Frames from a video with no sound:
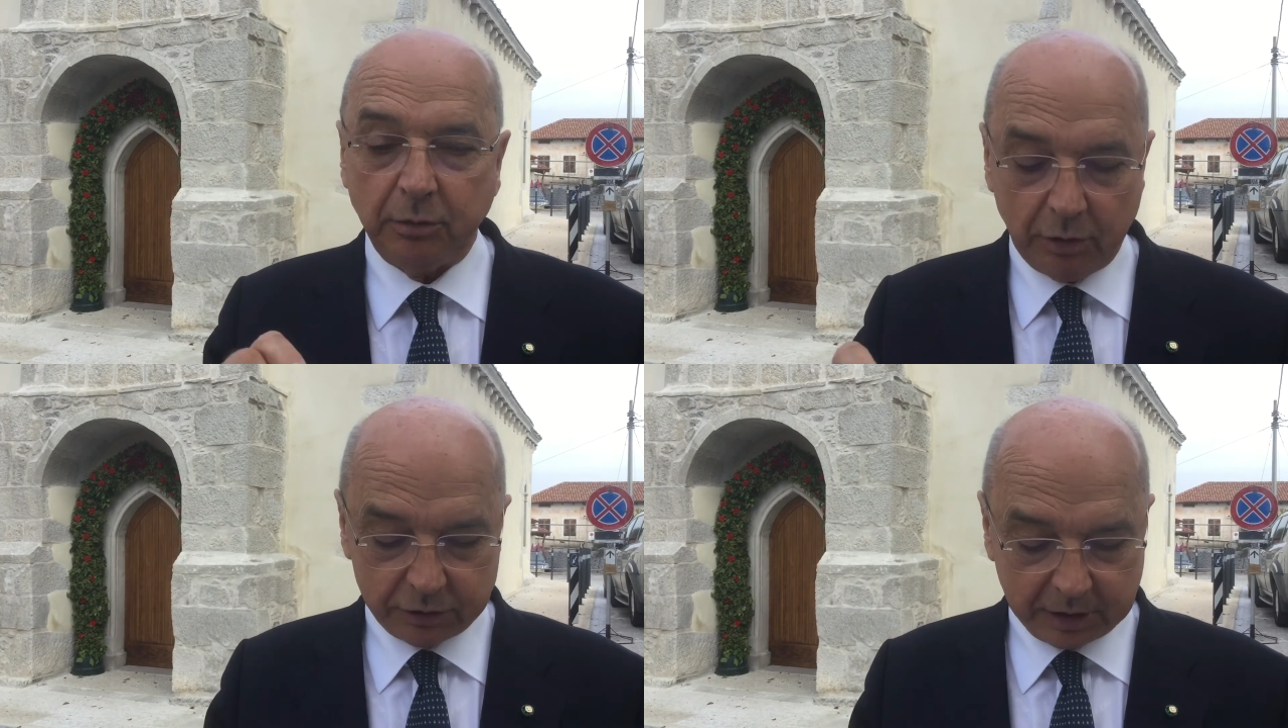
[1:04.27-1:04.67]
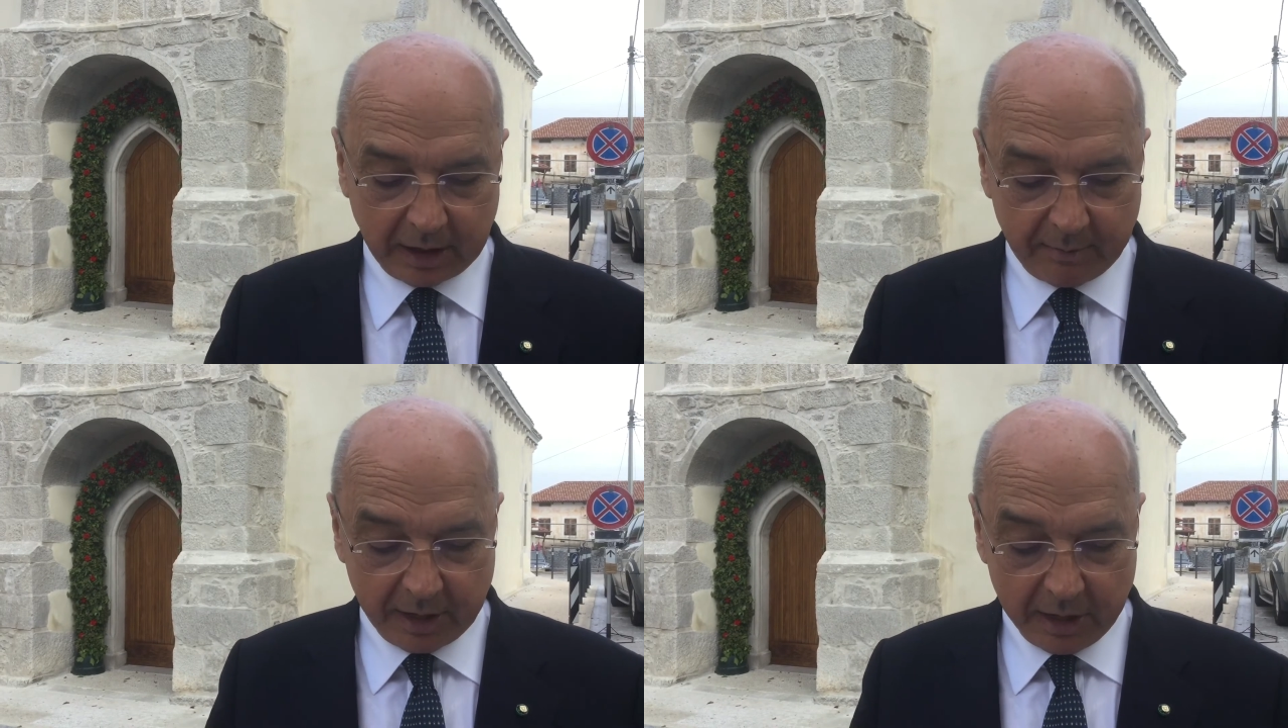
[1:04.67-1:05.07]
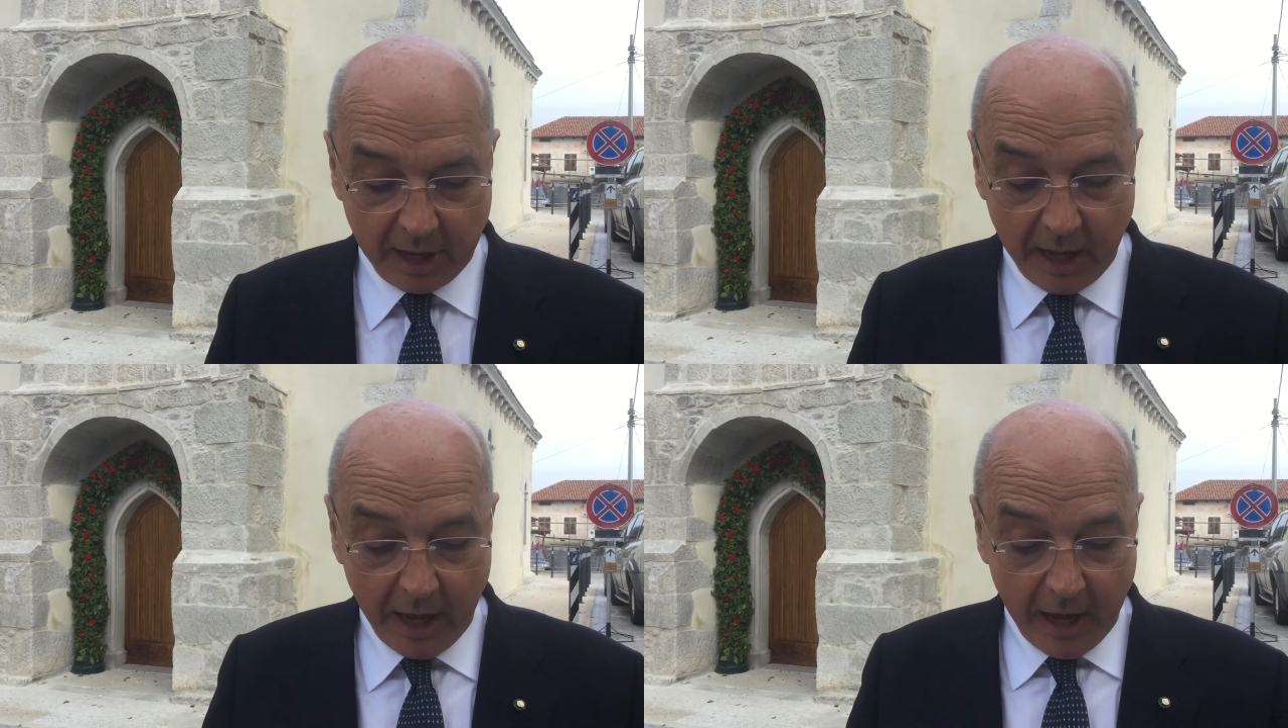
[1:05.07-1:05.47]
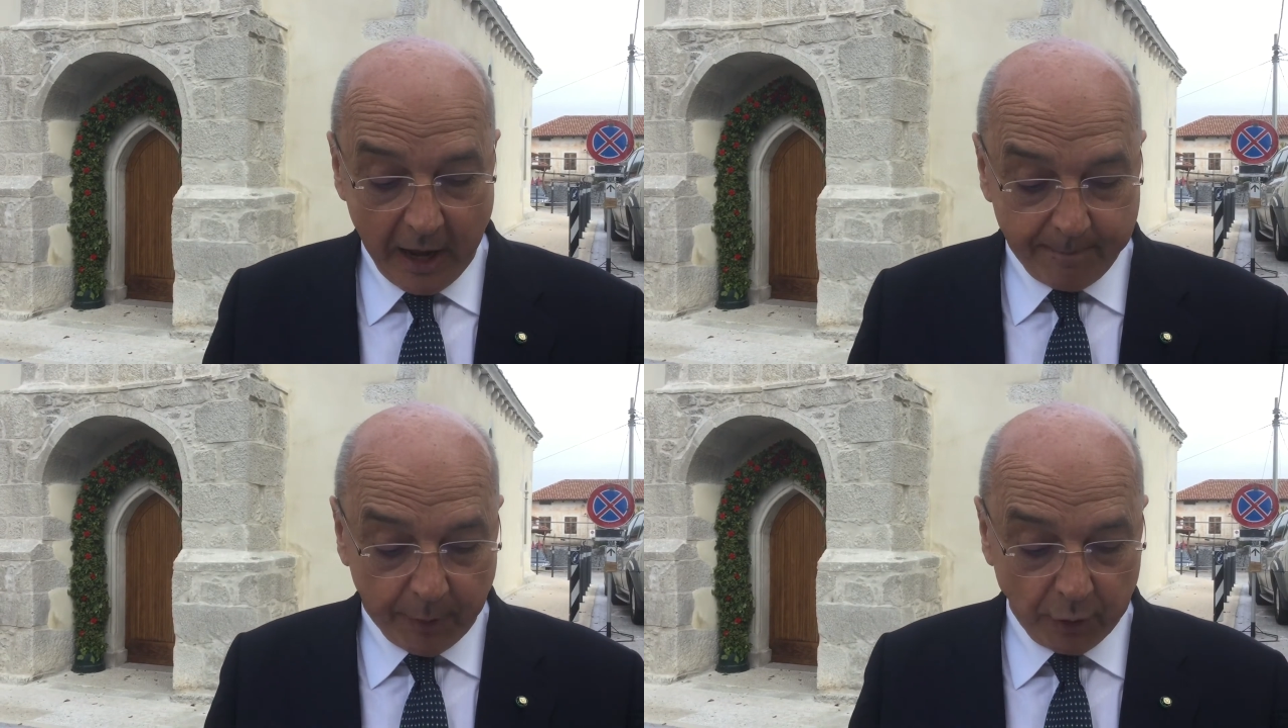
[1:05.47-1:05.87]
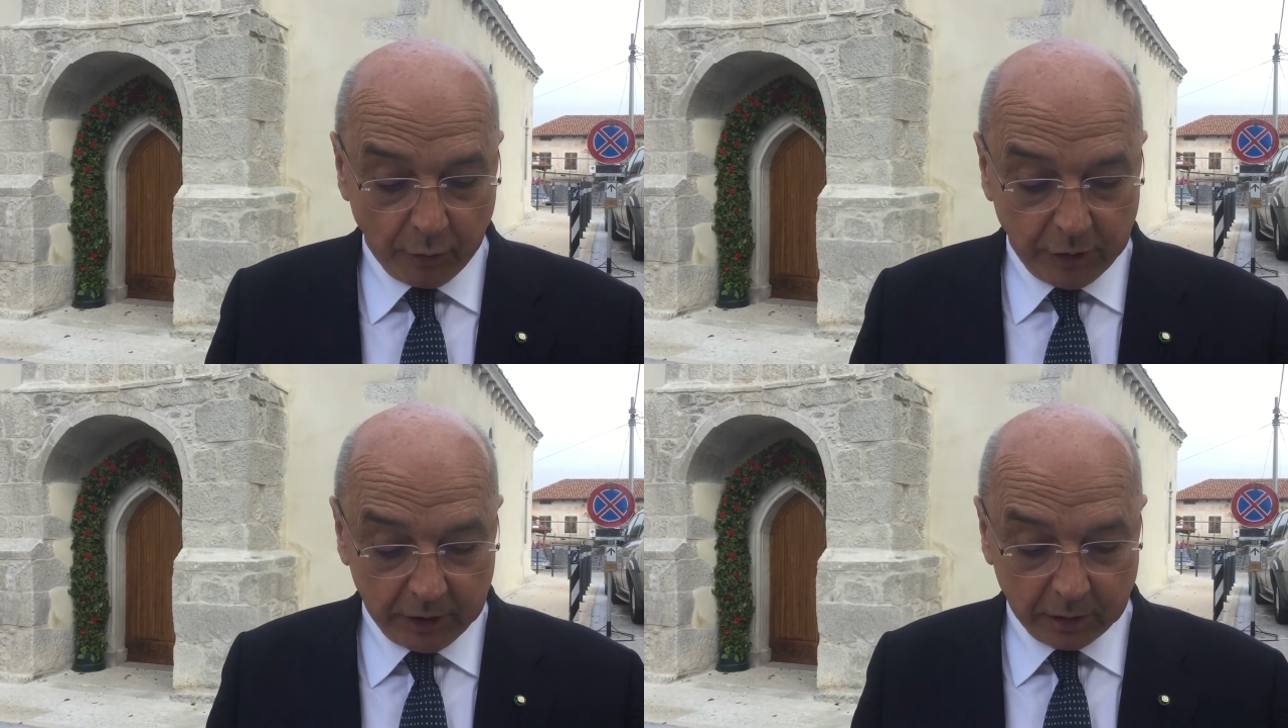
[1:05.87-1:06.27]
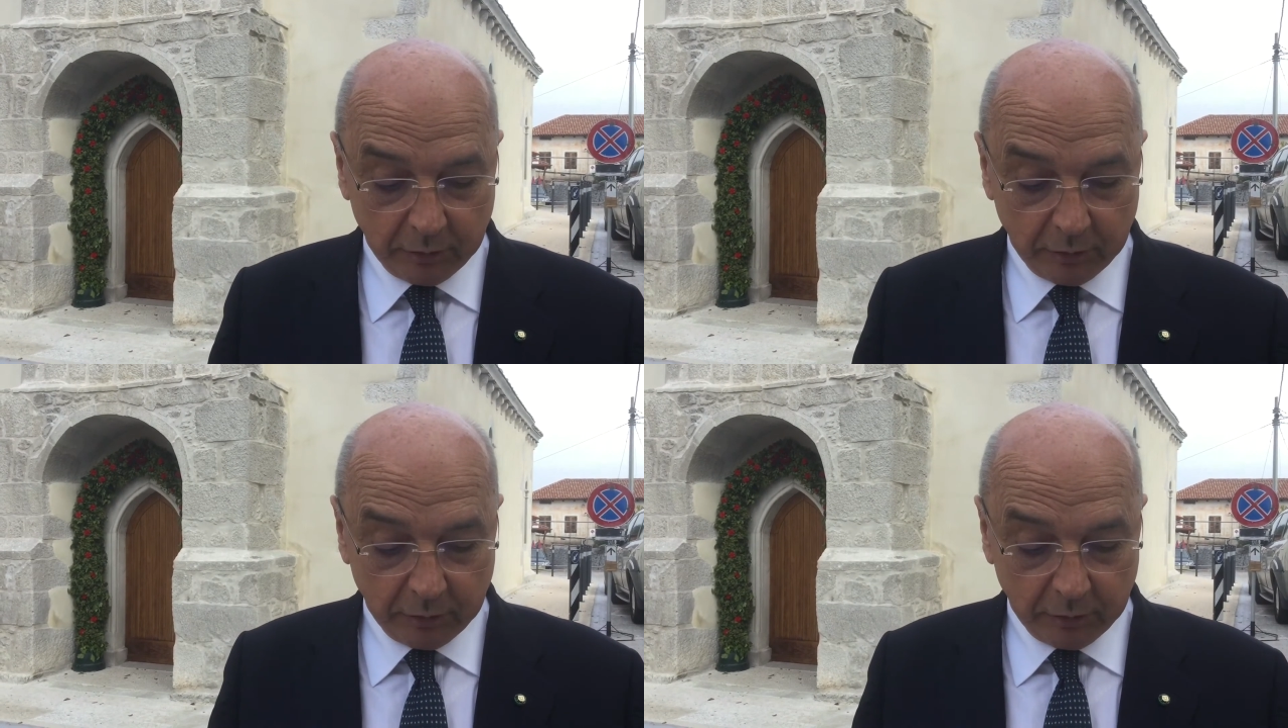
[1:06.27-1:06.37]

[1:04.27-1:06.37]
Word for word: di uno schema. E poi, udite,